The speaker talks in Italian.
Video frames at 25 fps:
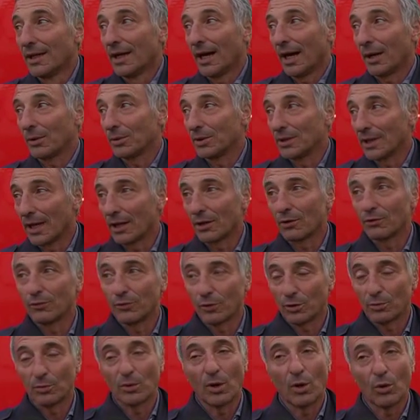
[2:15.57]
a guidare un
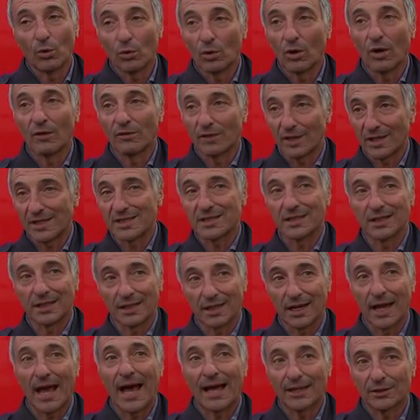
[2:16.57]
Formula 1 avresti
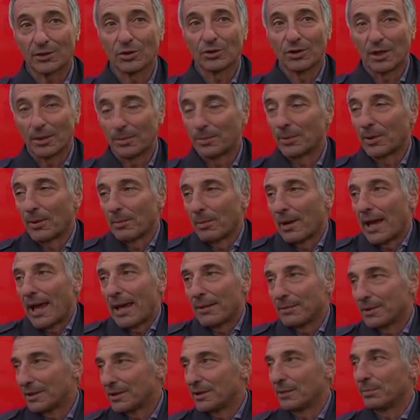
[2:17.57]
creato dei
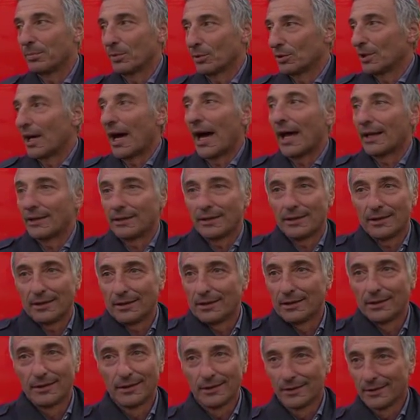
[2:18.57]
problemi tipo
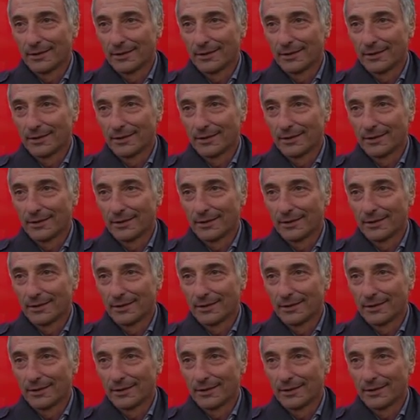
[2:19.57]
danni